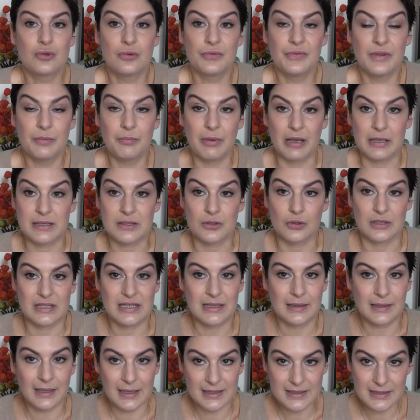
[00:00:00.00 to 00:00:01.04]
suffit pas seul.
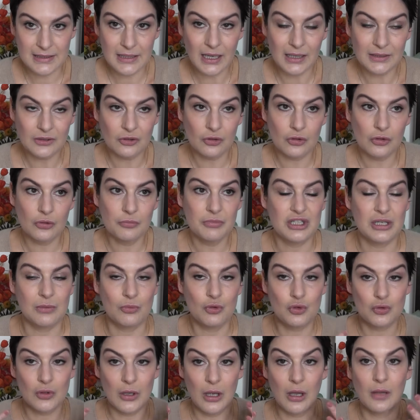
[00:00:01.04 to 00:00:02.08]
C'est très hydratant, mais j'ai
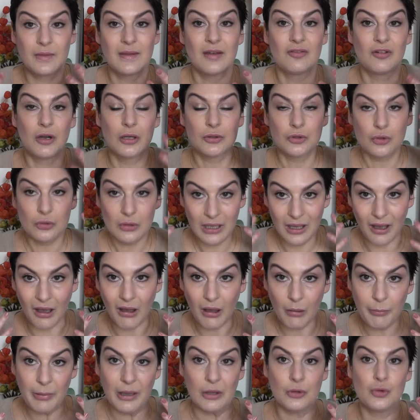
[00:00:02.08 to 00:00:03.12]
besoin d'avoir un truc
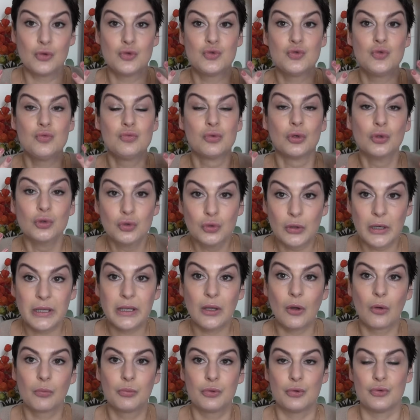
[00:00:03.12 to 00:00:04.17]
gras par-dessus pour
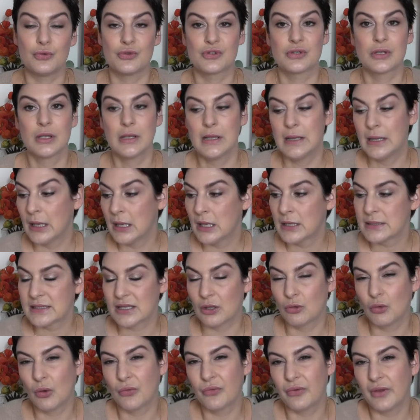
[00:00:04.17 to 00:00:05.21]
nourrir en plus.
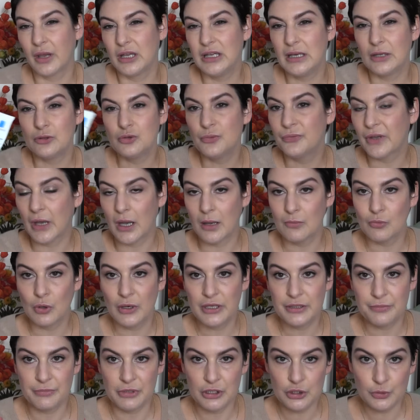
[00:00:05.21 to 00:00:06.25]
Ça doit faire, il a dû me faire un
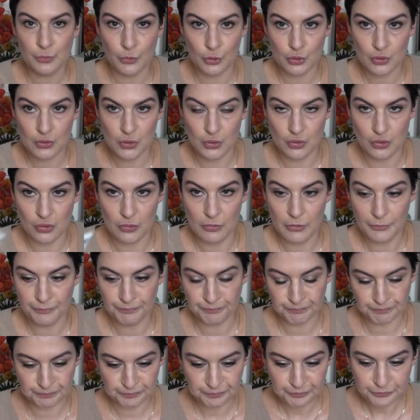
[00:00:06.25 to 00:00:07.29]
mois et demi, je pense, le tube.
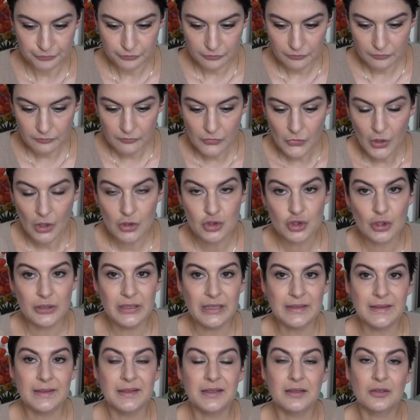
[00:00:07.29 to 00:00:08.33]
J'en
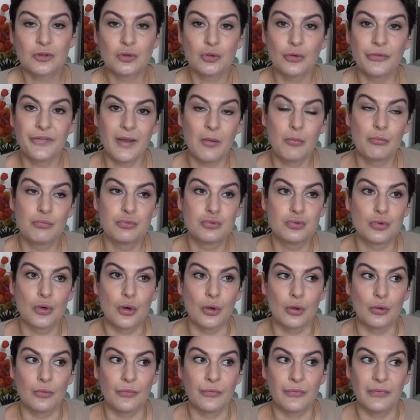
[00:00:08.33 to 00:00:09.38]
ai attaqué un deuxième
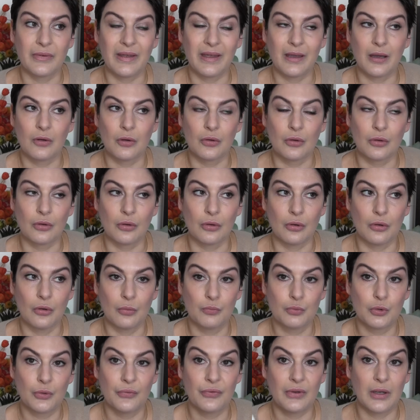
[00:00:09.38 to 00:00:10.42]
pour euh, faire, euh,
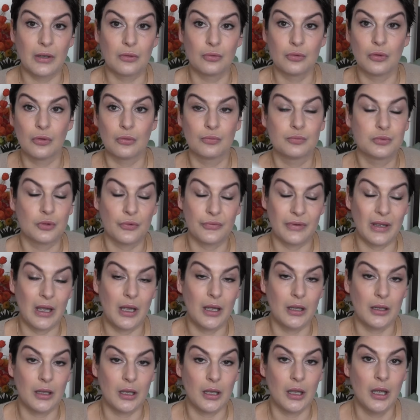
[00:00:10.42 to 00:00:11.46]
pour faire, une, pour faire
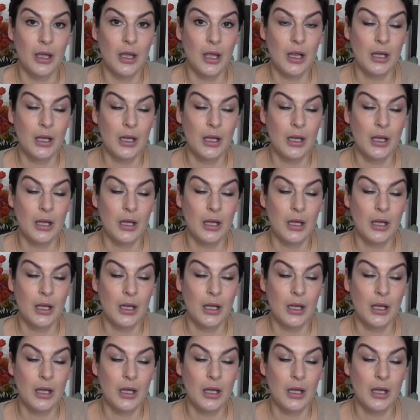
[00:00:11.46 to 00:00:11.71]
un,